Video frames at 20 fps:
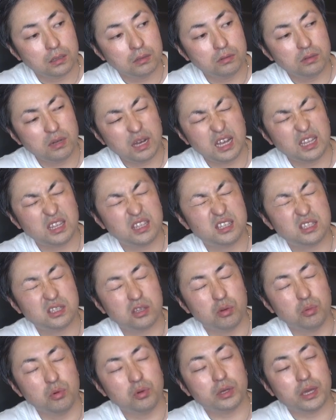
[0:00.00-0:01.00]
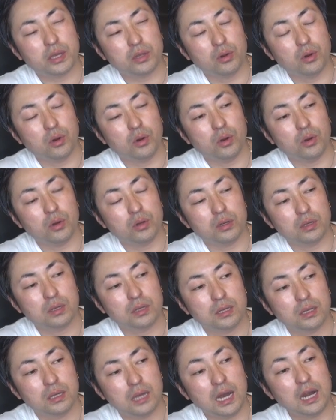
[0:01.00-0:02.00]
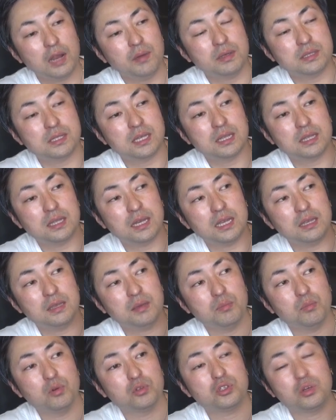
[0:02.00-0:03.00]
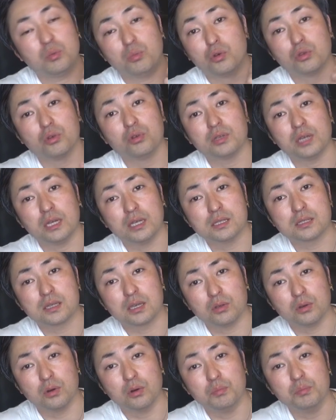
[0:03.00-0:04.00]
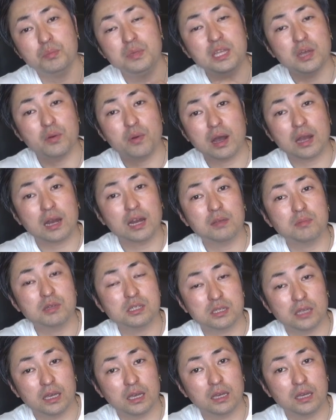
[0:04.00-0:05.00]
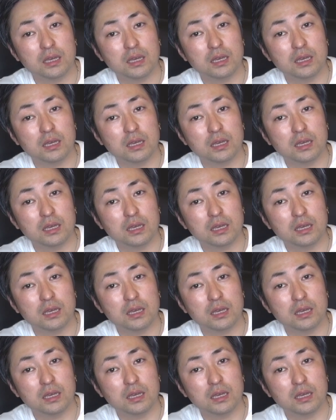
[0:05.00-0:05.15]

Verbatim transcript: うわーって思うけど、あれは絶対にもちろん戻んないですけど、見て分かりますね。